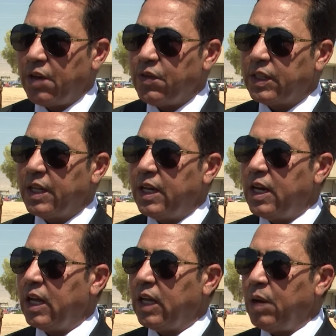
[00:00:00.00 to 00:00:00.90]
إضافة
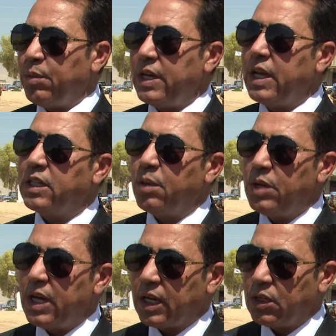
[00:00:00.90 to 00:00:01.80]
إلى عملية
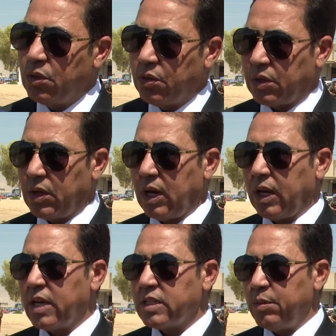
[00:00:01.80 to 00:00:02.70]
تمليك الدور
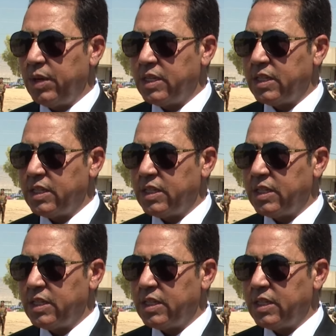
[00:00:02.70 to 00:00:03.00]
الخاصة